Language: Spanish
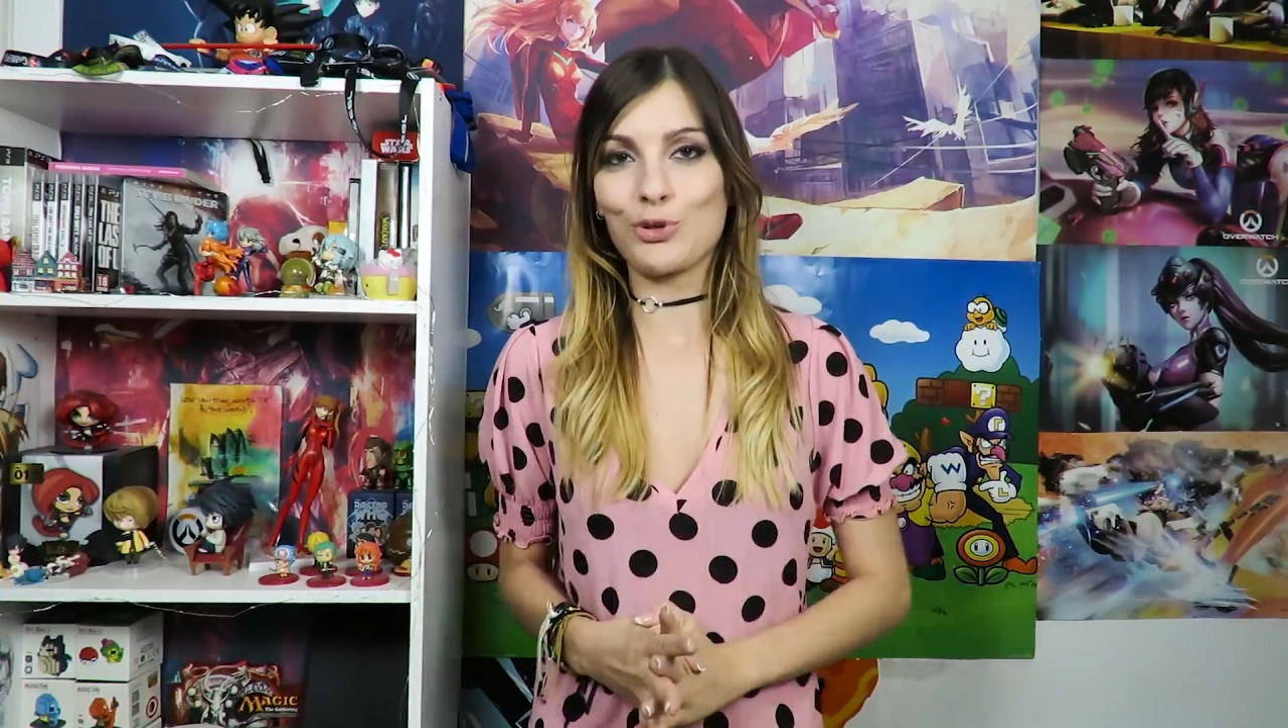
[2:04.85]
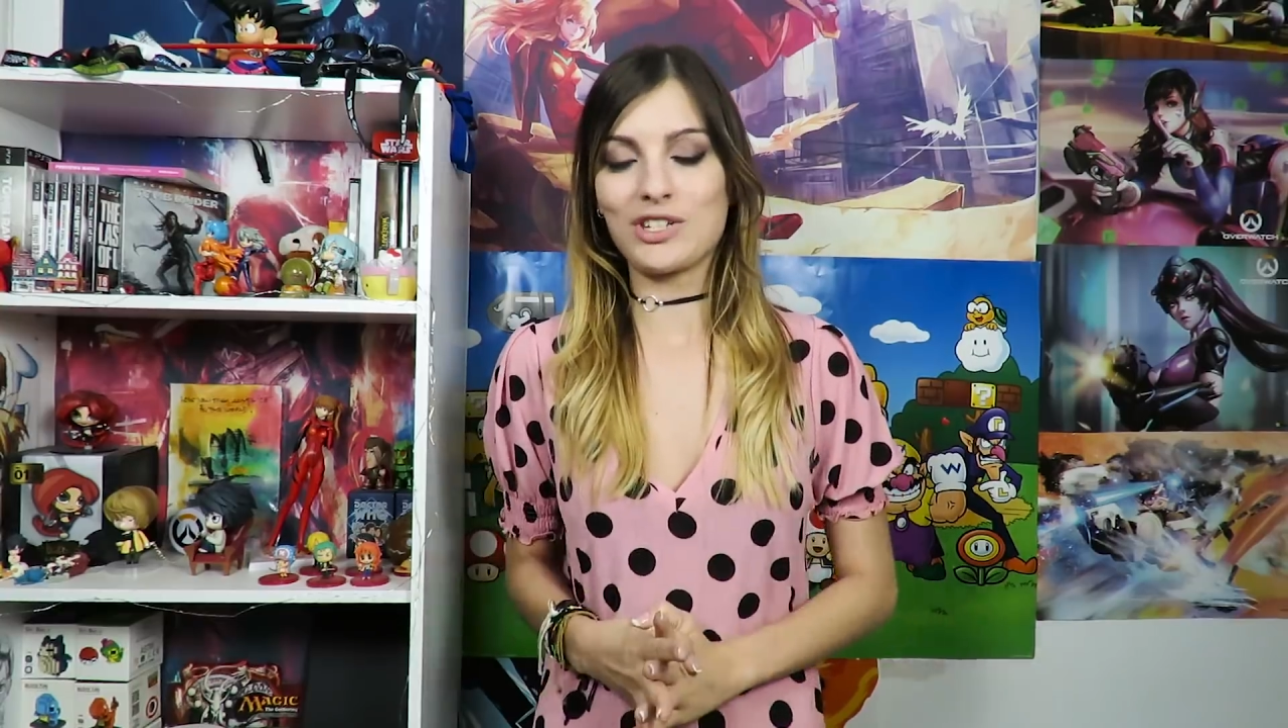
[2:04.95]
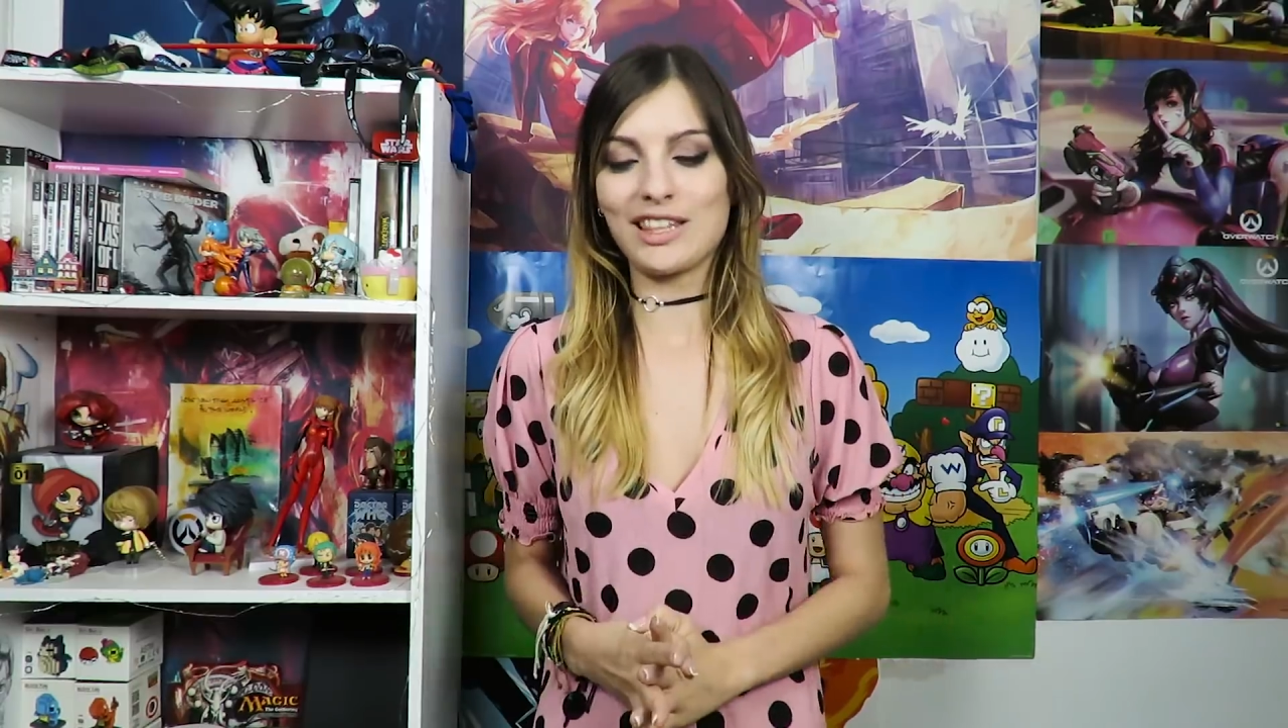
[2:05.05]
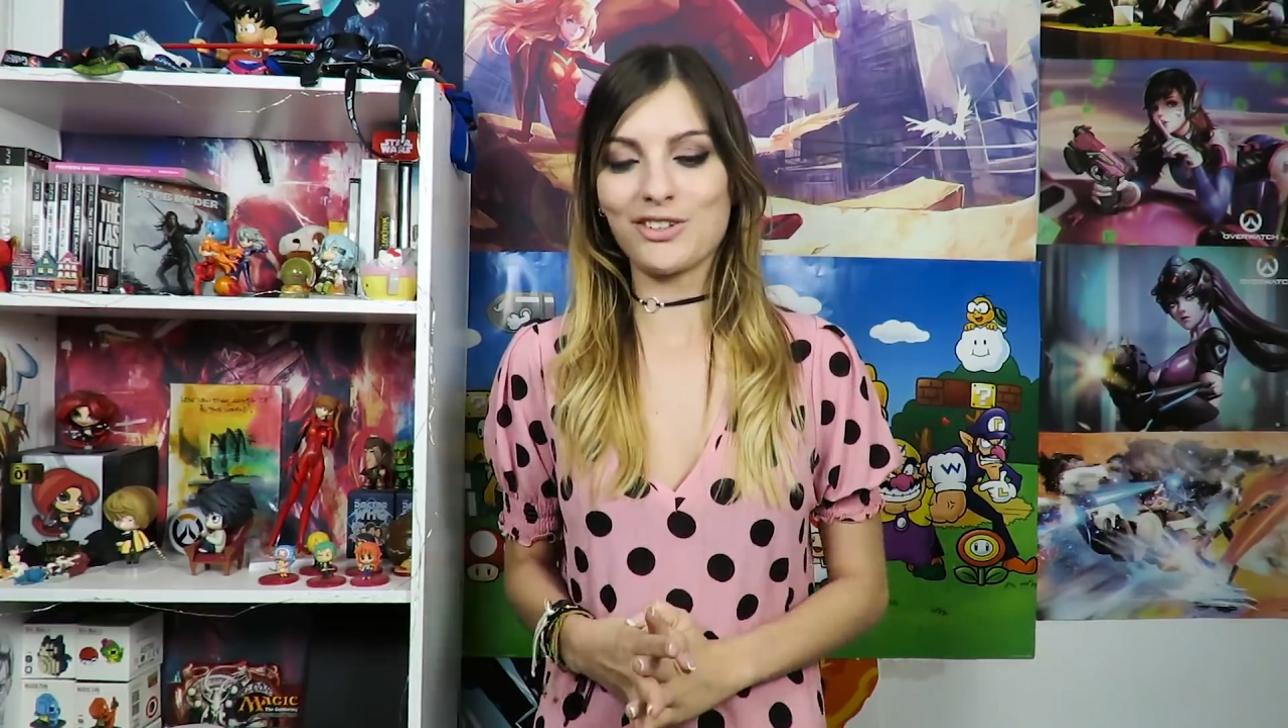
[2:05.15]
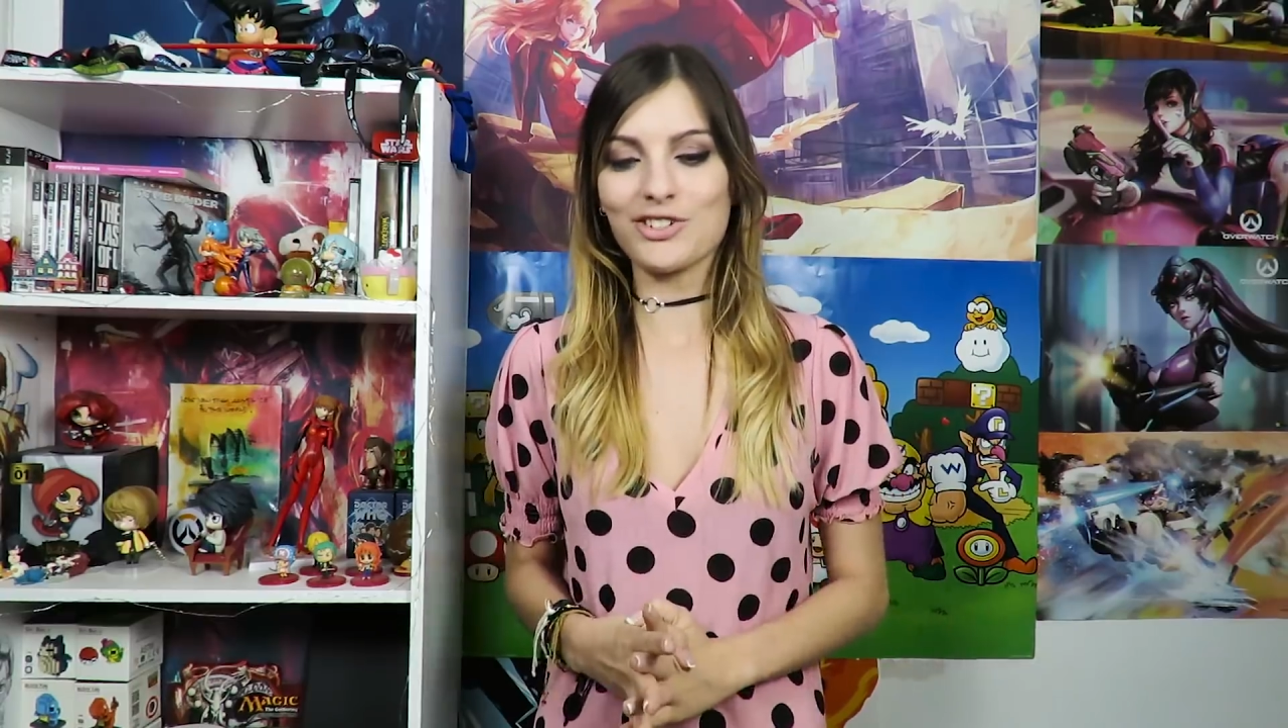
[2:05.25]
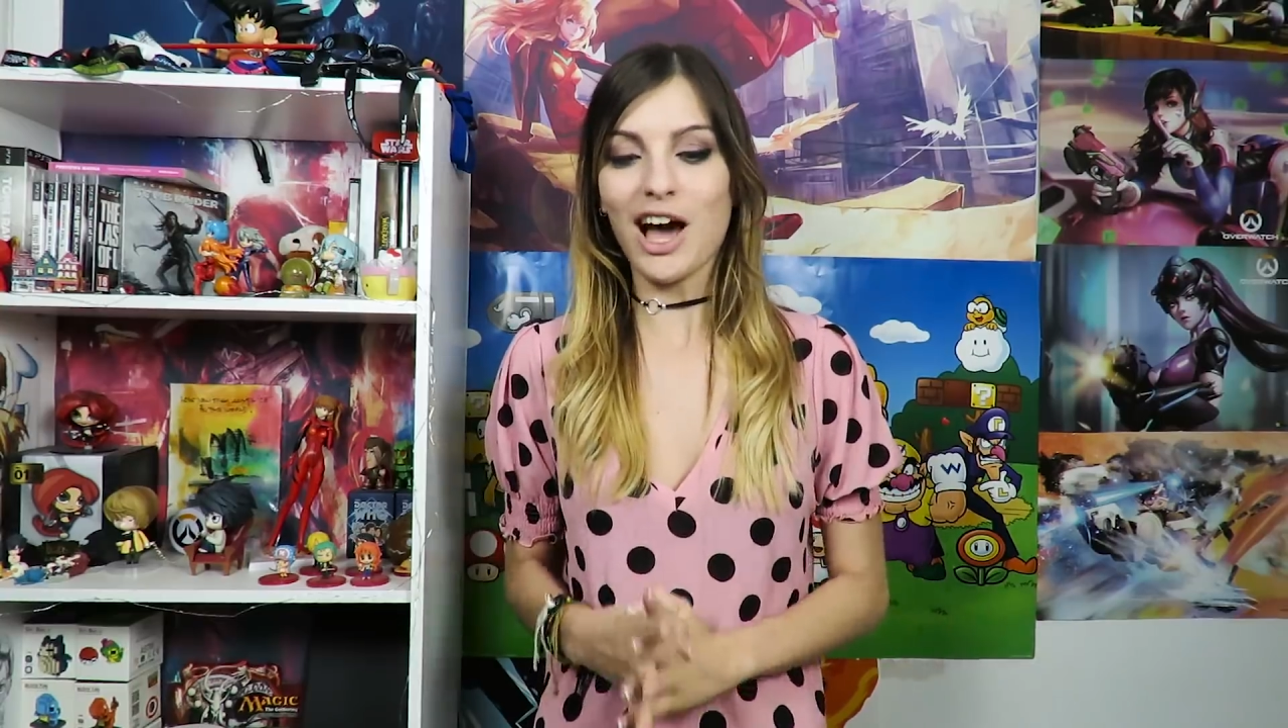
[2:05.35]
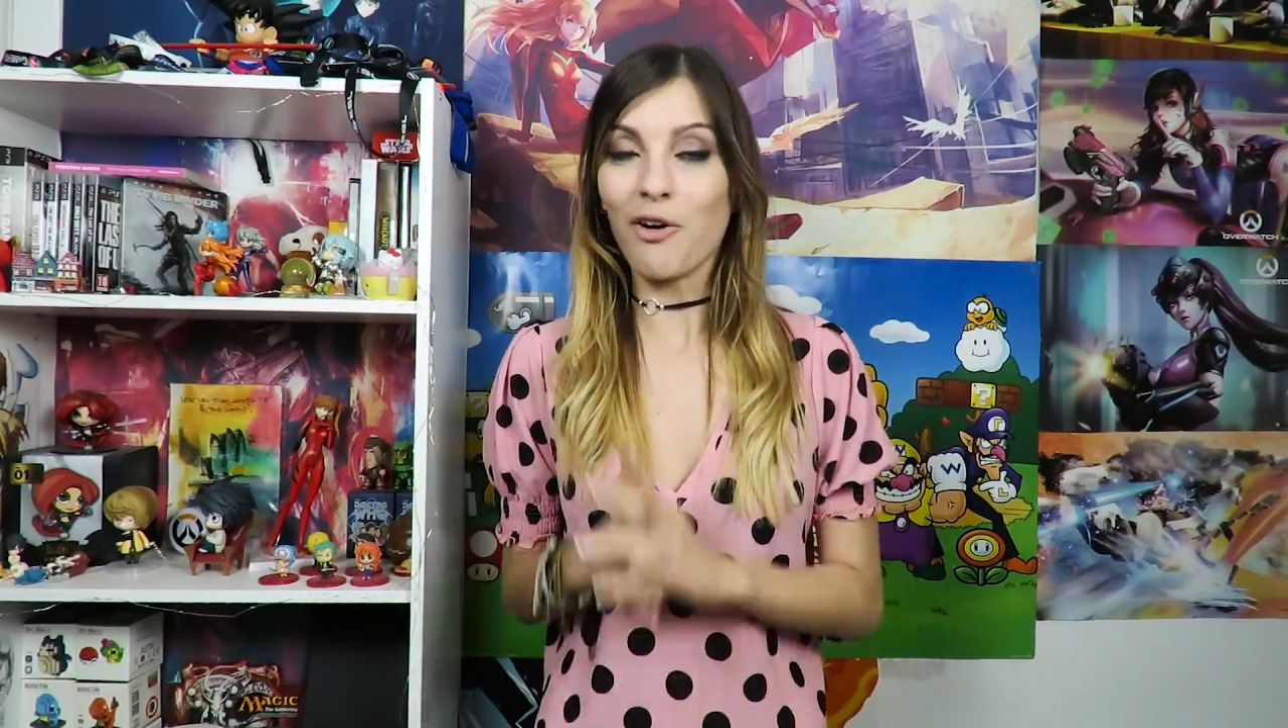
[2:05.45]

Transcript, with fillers: los sitios,